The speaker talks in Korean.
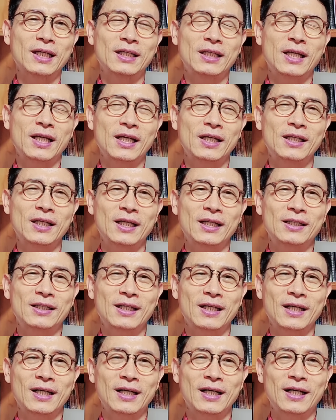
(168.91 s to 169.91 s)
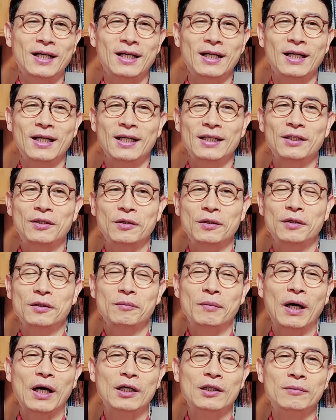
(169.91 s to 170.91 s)
해야 되겠다 이런
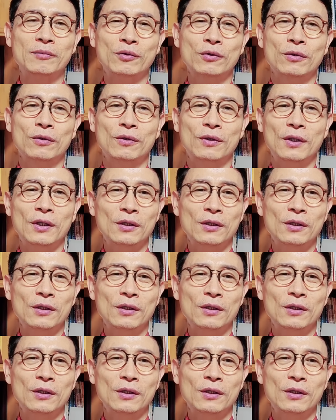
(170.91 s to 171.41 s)
마음으로